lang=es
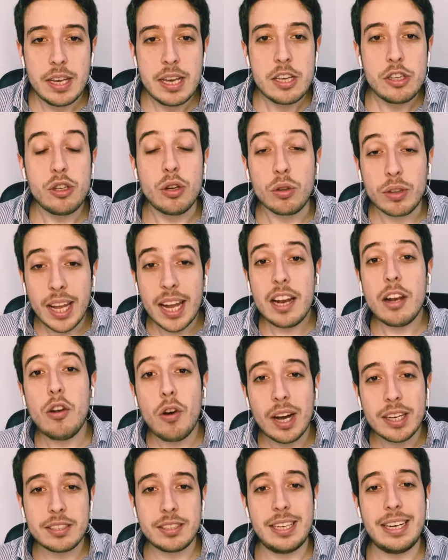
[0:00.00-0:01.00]
Si ustedes lo
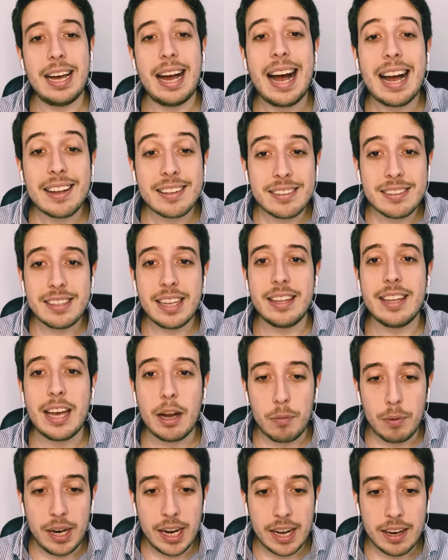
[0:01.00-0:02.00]
hacen antes de
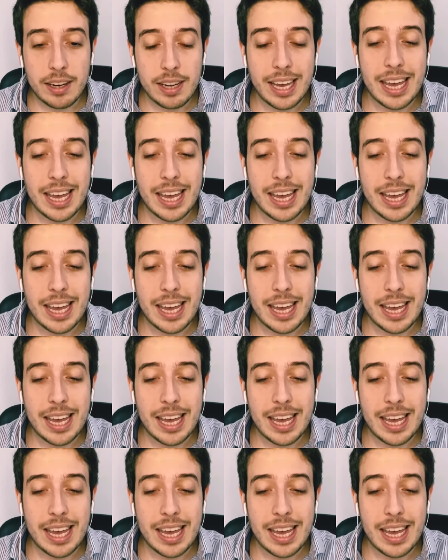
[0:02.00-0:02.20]
hablar,